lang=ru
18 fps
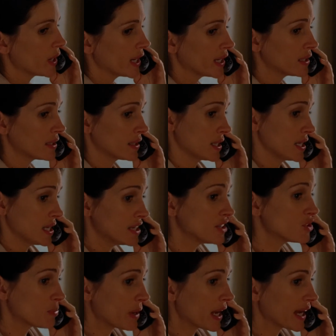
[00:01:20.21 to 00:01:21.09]
стать рядовым
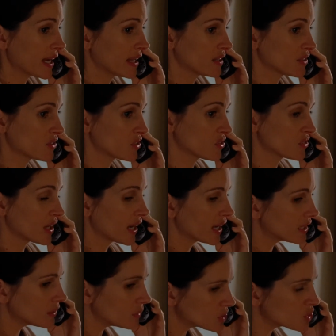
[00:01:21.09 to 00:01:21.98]
членом общества.
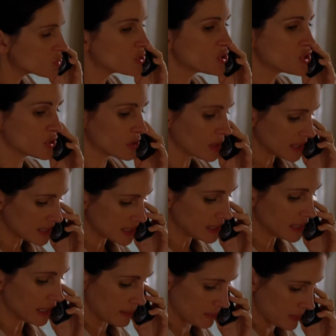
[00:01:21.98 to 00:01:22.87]
А ведь ты хотел
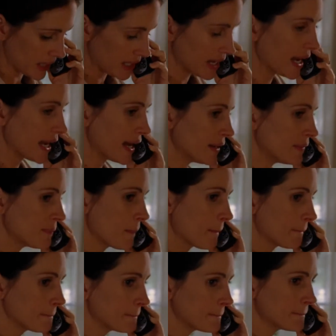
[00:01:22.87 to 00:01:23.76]
именно этого, м?
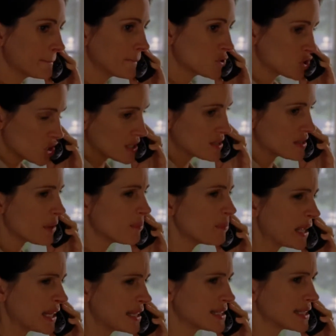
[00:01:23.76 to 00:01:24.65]
Мне не
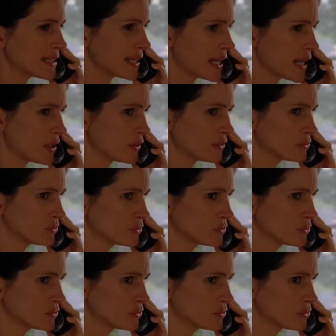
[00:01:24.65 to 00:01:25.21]
затевать ремонт?